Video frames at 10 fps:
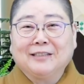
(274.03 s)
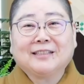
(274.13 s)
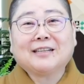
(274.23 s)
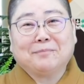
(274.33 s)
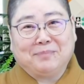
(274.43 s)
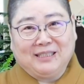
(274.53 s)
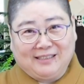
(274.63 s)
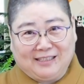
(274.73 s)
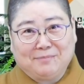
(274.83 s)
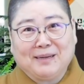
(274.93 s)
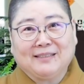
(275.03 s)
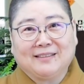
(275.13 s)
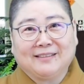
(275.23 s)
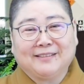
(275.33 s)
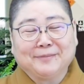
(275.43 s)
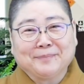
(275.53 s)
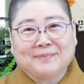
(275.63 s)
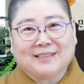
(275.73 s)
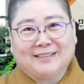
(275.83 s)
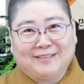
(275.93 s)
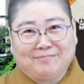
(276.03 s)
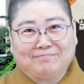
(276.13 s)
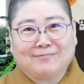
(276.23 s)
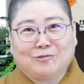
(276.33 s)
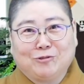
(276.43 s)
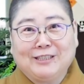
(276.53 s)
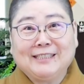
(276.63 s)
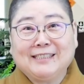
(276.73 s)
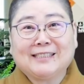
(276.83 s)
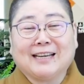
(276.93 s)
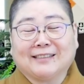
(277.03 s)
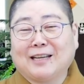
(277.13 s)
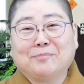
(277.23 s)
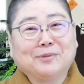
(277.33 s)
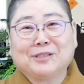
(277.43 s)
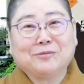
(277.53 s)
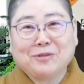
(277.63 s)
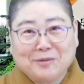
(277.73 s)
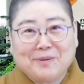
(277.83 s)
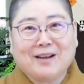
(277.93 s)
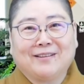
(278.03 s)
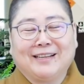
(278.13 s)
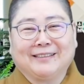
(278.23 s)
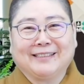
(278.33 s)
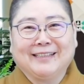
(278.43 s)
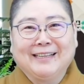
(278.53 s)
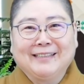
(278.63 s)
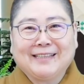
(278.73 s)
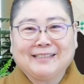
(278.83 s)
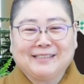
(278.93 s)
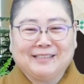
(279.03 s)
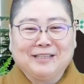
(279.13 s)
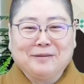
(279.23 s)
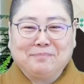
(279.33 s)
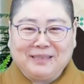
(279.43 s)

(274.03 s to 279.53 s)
当然，比起一般的嗯国际机场，它不是最漂亮的，但是。